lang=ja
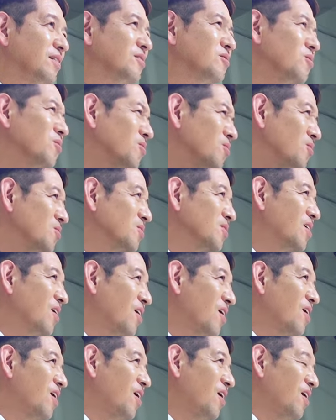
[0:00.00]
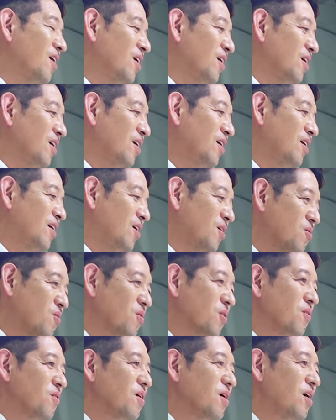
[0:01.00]
その当時からあ
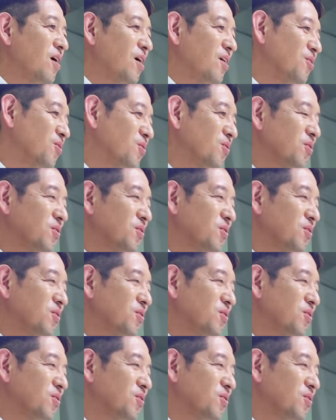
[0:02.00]
これはゆく